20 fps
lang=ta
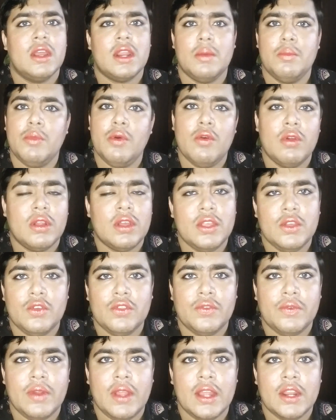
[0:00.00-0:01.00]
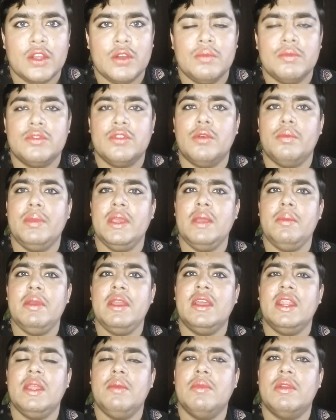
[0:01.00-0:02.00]
ரொம்ப உங்களுக்கு யூஸ்ஃபுல்லாக இருக்கும் ஸோ
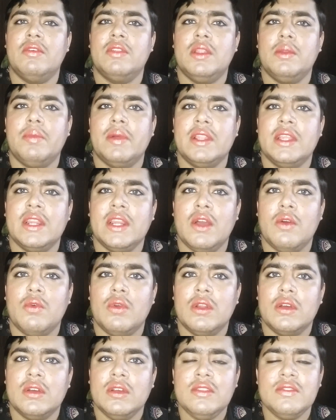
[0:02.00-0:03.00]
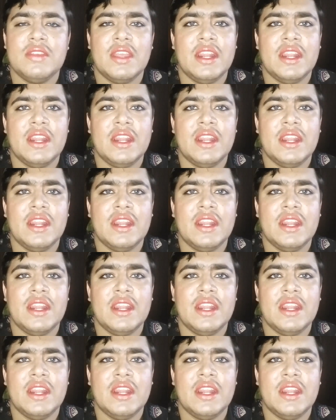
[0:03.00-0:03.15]
பிபி க்ரீமில் வந்து பார்த்திங்கன்னா உங்களுக்கு